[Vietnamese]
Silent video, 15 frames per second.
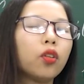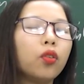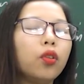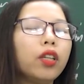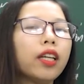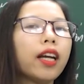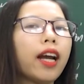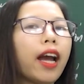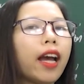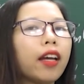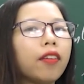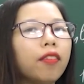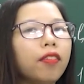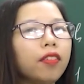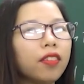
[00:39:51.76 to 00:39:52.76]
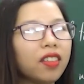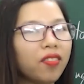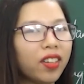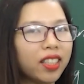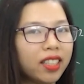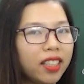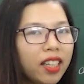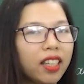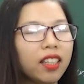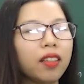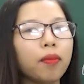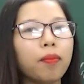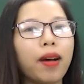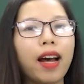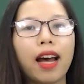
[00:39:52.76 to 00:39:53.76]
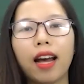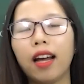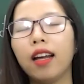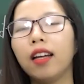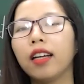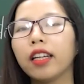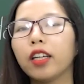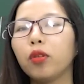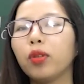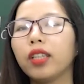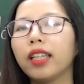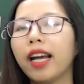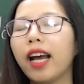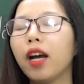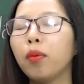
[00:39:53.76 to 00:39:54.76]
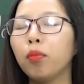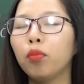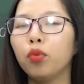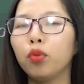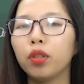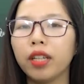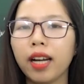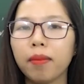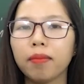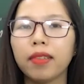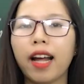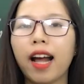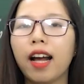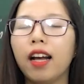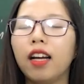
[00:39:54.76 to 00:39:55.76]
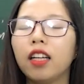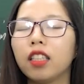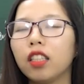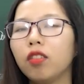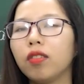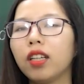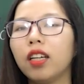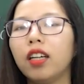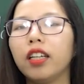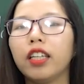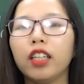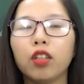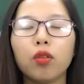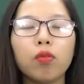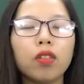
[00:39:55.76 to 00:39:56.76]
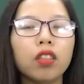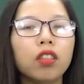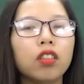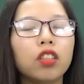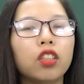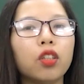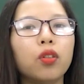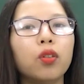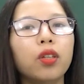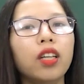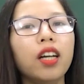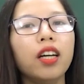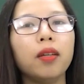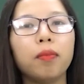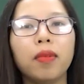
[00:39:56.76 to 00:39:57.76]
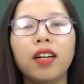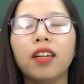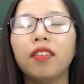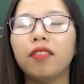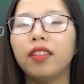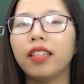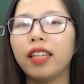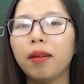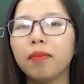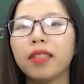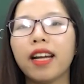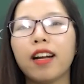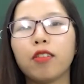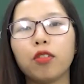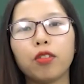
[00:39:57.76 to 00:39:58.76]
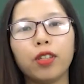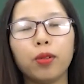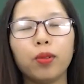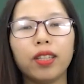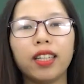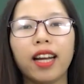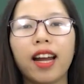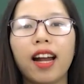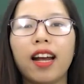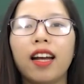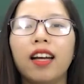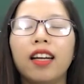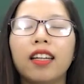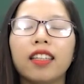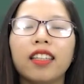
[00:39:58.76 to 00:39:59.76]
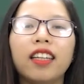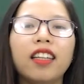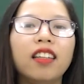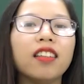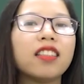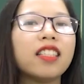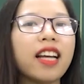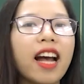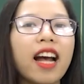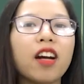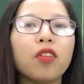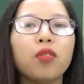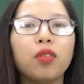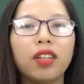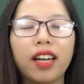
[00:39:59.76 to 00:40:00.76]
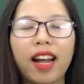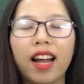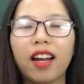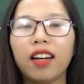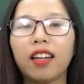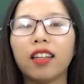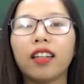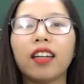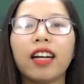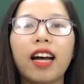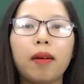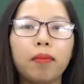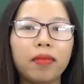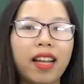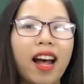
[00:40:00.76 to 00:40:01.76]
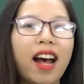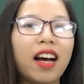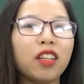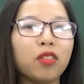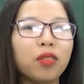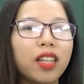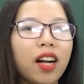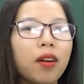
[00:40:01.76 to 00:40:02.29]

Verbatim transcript: chối cái vật chất mà Kiều Nguyệt Nga muốn cảm tạ, đồng thời thì cũng từ chối lời mời về thăm nhà của Kiều Nguyệt Nga để được cha của nàng cảm tạ, đúng